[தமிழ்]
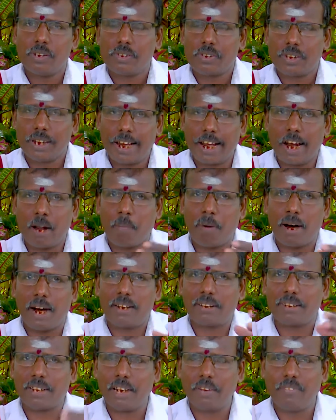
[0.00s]
சேரமா
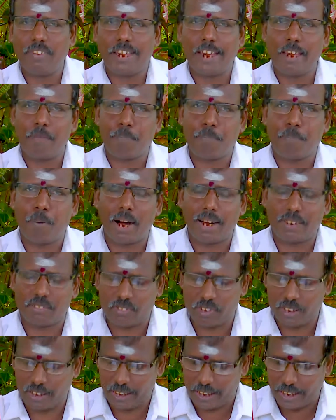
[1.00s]
தேவியை
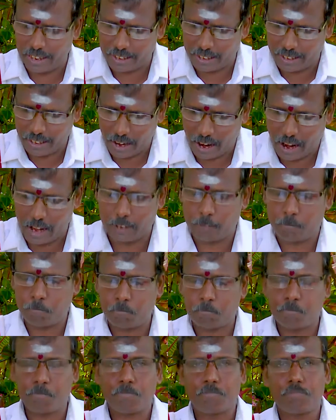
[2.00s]
பார்த்து கேட்கிறான்
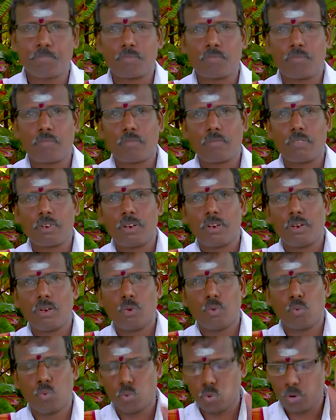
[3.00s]

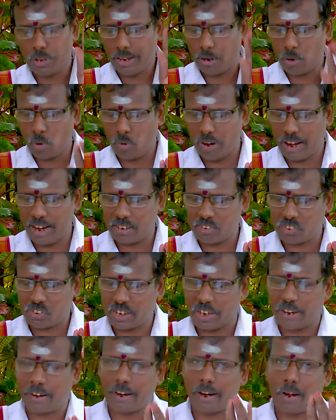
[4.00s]
உயிருடன்
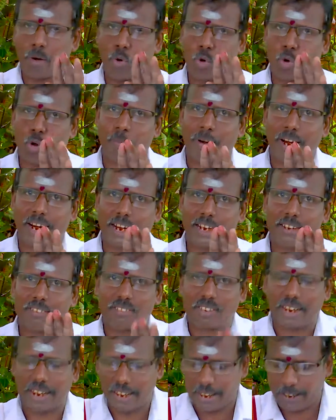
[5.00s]
சென்ற ஒருமகள்
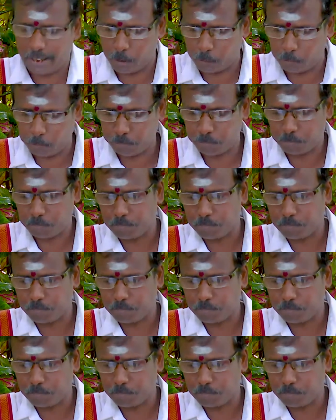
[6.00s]
தன்னினும்